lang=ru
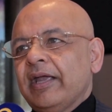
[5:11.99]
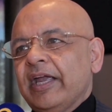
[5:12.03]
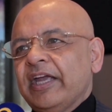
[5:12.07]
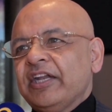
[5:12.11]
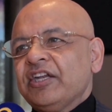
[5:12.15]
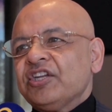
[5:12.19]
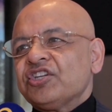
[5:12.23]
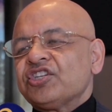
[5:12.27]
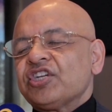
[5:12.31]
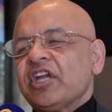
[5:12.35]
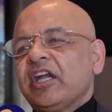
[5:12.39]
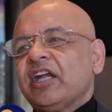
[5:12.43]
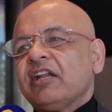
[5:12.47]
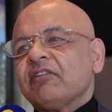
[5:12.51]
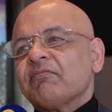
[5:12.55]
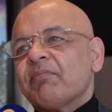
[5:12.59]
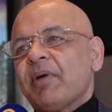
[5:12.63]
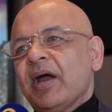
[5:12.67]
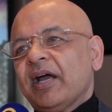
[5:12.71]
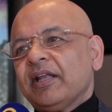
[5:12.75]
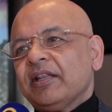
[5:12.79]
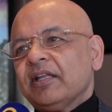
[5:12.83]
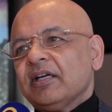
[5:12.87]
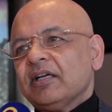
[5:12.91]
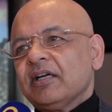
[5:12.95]
Я
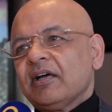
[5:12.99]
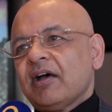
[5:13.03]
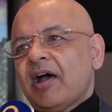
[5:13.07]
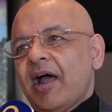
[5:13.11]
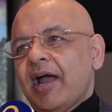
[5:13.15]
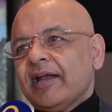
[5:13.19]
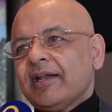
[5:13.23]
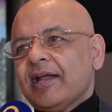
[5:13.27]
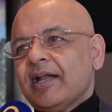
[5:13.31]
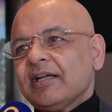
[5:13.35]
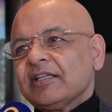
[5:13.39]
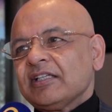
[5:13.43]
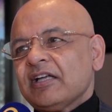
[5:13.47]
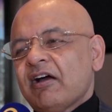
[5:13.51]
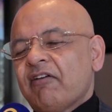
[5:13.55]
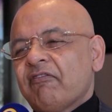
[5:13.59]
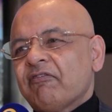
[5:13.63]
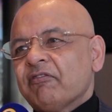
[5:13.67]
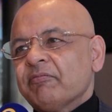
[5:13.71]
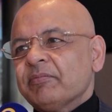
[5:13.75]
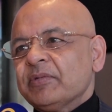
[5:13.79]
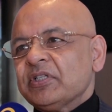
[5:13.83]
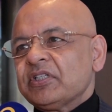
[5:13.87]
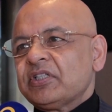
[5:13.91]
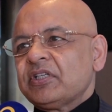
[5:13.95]
считаю, что
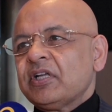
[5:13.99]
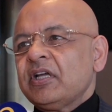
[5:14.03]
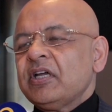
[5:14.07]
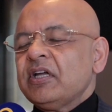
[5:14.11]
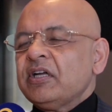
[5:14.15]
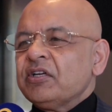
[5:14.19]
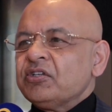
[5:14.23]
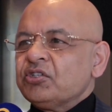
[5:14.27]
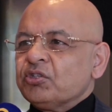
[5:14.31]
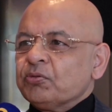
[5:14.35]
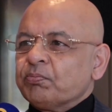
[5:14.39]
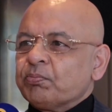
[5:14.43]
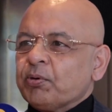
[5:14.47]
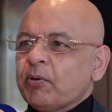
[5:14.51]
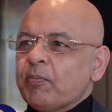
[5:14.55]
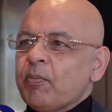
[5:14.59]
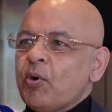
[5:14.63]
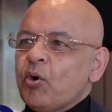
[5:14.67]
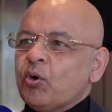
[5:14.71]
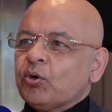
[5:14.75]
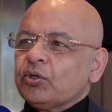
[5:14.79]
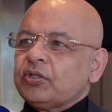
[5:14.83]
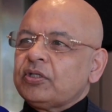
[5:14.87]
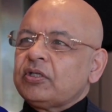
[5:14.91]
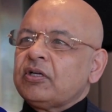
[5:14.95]
международные обмены и
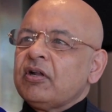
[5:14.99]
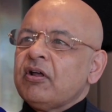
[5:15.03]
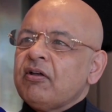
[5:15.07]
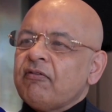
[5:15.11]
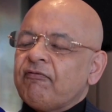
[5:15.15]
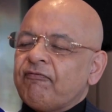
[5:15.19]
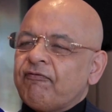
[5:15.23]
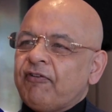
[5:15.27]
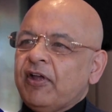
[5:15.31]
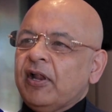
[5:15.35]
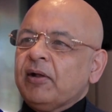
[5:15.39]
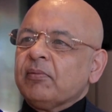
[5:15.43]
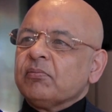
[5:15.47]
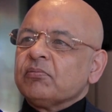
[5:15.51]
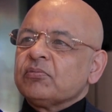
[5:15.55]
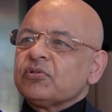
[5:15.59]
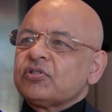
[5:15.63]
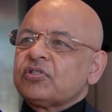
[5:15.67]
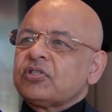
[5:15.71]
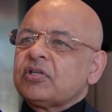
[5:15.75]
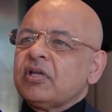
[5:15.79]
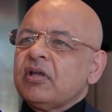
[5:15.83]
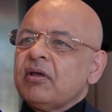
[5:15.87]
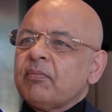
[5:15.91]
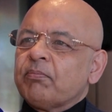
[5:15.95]
продвижение
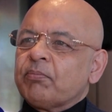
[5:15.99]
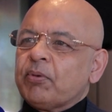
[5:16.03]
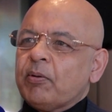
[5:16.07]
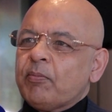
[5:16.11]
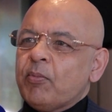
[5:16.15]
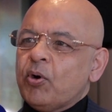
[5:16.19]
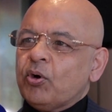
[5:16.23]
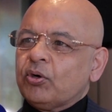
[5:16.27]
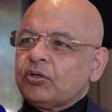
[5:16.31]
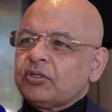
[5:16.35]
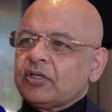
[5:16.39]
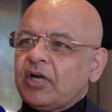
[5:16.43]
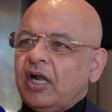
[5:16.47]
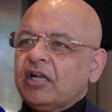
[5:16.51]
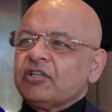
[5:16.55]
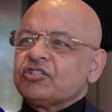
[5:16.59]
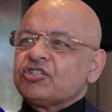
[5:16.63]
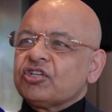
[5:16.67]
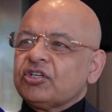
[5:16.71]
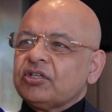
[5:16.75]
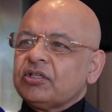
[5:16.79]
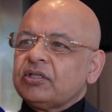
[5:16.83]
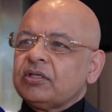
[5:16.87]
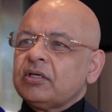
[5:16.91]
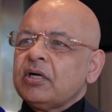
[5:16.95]
киноиндустрии
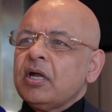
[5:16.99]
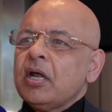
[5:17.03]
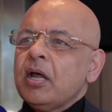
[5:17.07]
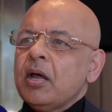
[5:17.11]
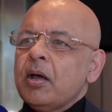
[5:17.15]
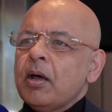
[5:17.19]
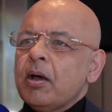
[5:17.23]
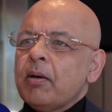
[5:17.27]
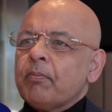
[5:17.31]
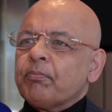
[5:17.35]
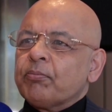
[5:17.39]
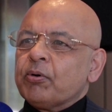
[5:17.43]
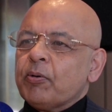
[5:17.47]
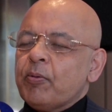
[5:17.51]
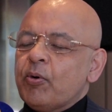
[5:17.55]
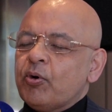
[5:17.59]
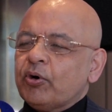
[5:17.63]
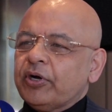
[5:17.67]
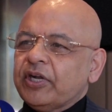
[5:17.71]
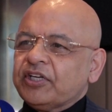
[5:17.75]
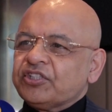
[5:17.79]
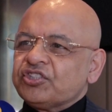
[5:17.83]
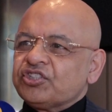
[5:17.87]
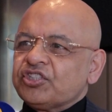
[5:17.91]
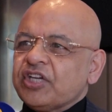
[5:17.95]
отличная
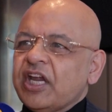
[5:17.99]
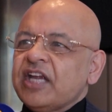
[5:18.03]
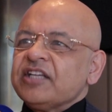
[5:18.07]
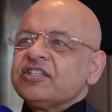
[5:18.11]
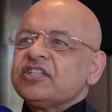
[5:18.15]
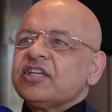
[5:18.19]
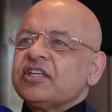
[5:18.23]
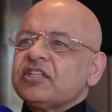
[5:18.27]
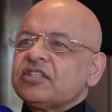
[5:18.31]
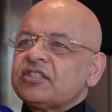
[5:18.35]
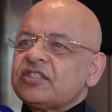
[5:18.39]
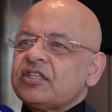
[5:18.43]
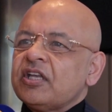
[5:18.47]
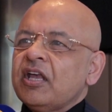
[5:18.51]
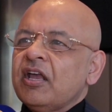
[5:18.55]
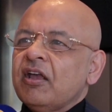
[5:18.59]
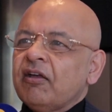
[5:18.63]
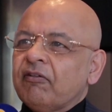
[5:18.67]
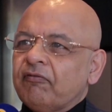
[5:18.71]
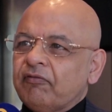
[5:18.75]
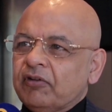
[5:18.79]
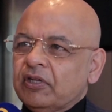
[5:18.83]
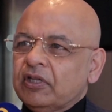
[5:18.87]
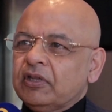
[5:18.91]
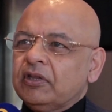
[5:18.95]
инициатива местных
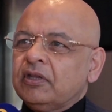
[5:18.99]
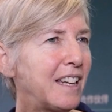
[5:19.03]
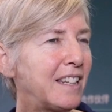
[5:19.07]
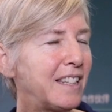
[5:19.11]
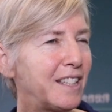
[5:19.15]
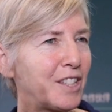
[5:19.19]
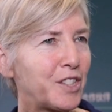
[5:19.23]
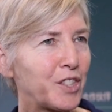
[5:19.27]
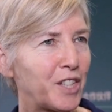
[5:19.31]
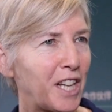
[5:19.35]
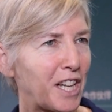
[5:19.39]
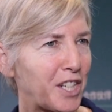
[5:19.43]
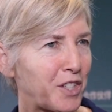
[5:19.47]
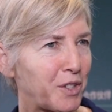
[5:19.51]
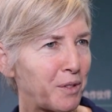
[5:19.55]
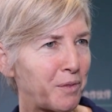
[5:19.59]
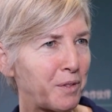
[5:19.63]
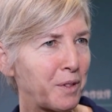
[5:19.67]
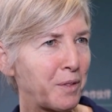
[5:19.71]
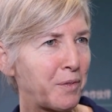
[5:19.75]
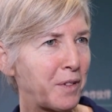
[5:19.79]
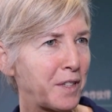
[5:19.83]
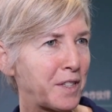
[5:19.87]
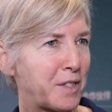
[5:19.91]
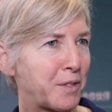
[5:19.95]
властей.
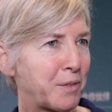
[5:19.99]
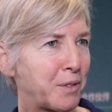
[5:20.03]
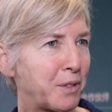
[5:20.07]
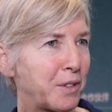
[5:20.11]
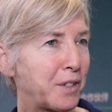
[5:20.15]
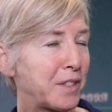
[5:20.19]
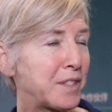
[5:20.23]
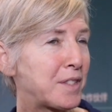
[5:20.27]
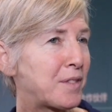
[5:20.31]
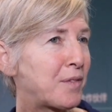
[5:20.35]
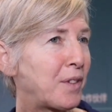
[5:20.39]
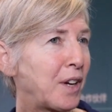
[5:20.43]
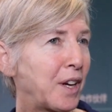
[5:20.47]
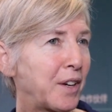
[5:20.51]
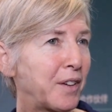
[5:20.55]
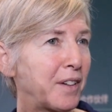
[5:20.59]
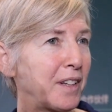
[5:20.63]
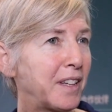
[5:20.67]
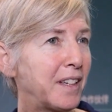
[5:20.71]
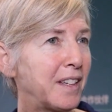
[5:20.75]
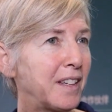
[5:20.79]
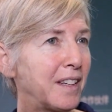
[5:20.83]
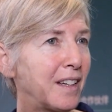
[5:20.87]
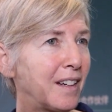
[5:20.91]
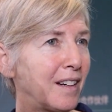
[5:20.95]
Хайнаньский международный
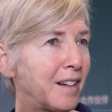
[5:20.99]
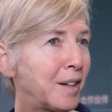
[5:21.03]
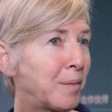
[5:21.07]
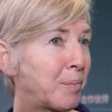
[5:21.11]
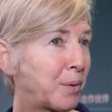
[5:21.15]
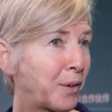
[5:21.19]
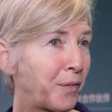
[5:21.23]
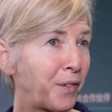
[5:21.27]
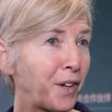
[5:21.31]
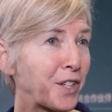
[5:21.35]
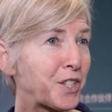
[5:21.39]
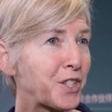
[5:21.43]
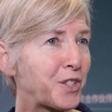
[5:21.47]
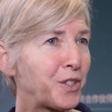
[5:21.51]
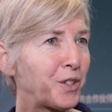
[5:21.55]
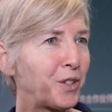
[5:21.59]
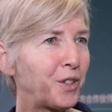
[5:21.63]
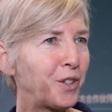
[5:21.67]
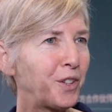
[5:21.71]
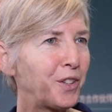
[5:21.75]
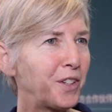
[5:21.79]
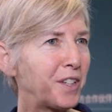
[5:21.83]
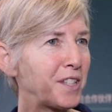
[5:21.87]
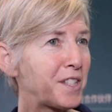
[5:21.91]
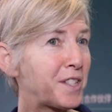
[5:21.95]
кинофестиваль
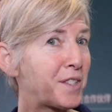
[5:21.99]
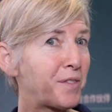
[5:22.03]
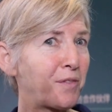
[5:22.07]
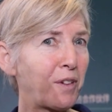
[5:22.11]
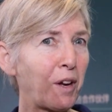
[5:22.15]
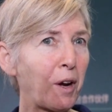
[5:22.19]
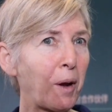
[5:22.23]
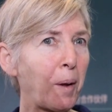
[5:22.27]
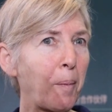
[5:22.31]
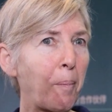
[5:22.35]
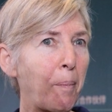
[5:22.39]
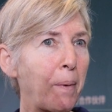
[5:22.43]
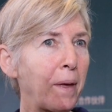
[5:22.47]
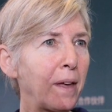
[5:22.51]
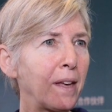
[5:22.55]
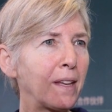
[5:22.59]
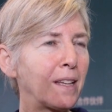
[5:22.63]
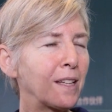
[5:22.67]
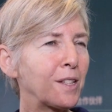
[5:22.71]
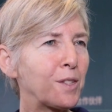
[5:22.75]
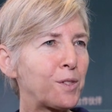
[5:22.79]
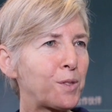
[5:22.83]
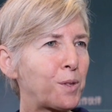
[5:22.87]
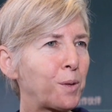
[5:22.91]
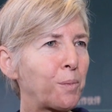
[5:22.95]
организован на очень
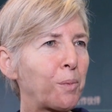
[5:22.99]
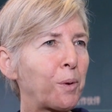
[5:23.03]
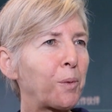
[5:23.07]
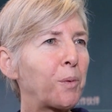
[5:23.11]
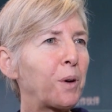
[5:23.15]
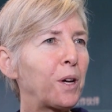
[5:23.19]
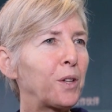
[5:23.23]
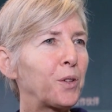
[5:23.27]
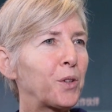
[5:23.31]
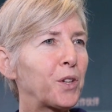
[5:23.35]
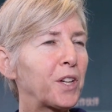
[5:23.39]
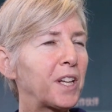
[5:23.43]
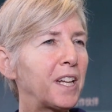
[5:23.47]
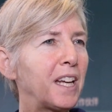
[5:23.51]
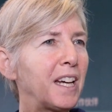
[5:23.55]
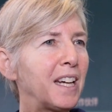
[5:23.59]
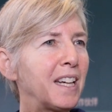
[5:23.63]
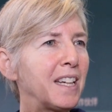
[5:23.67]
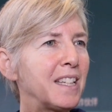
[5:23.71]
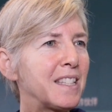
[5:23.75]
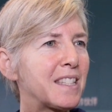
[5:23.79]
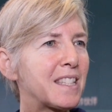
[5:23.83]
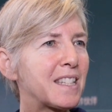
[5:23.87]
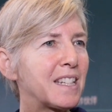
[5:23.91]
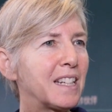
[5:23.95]
высоком
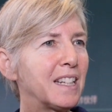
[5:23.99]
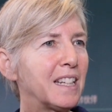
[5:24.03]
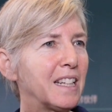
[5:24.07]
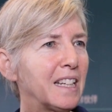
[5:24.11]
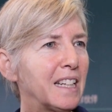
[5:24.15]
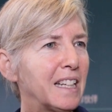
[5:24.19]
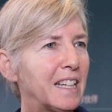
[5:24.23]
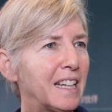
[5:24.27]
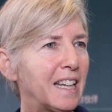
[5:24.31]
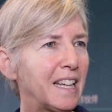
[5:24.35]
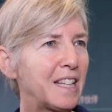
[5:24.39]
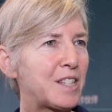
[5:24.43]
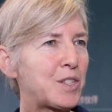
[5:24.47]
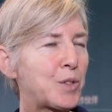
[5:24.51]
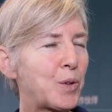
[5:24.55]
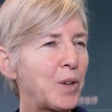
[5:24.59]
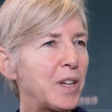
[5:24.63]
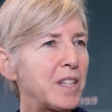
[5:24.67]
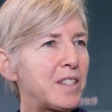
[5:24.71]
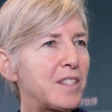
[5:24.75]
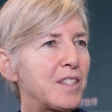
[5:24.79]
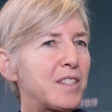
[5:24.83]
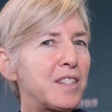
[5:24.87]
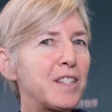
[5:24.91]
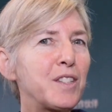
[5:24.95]
профессиональном уровне.
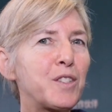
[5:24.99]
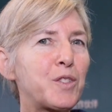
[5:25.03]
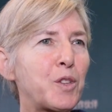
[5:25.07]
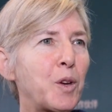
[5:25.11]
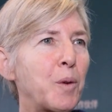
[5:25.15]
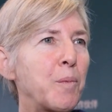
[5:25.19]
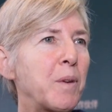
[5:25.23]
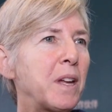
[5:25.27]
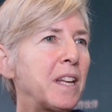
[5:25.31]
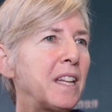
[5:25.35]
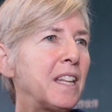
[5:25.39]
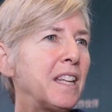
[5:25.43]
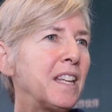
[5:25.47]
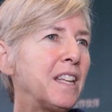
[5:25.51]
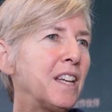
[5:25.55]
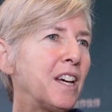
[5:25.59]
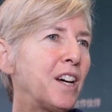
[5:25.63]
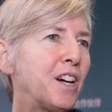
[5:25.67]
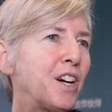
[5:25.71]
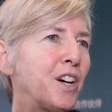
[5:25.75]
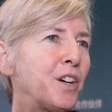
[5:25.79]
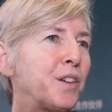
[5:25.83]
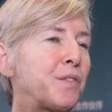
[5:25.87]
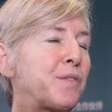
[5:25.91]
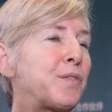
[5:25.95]
В этом году я
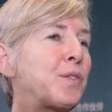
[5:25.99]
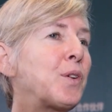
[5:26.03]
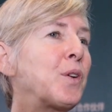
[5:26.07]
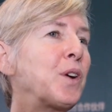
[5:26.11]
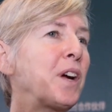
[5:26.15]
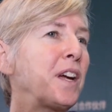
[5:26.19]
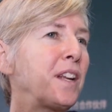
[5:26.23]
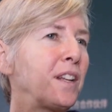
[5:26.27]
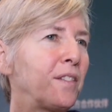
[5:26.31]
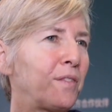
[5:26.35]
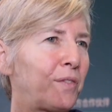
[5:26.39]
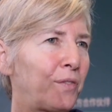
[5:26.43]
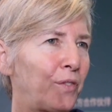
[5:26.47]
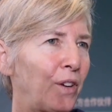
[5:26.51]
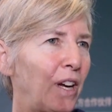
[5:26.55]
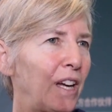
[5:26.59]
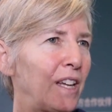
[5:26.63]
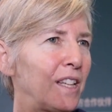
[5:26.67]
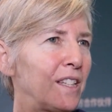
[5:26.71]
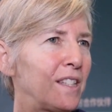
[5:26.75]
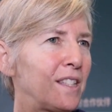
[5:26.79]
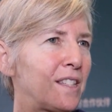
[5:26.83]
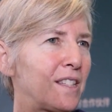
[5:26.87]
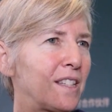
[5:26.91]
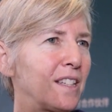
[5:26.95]
встретила здесь много
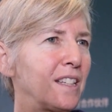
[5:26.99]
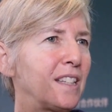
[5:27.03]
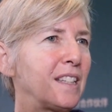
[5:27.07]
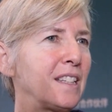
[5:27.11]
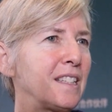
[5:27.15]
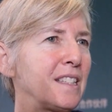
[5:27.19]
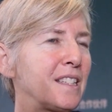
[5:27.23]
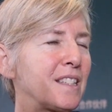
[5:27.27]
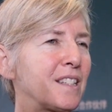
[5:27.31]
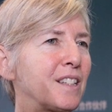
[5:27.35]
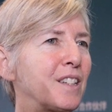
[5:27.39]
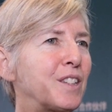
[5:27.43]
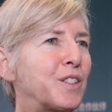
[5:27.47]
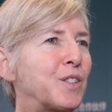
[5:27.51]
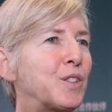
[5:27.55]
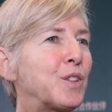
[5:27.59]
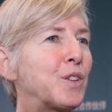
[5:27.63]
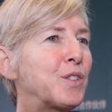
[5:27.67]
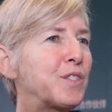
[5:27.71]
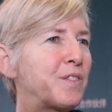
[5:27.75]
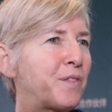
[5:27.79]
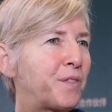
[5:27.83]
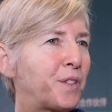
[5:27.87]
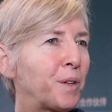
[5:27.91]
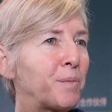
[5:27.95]
друзей. Это так
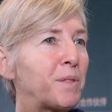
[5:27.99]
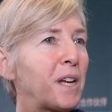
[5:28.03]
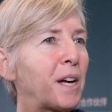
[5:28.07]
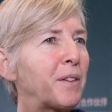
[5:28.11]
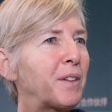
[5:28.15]
здорово.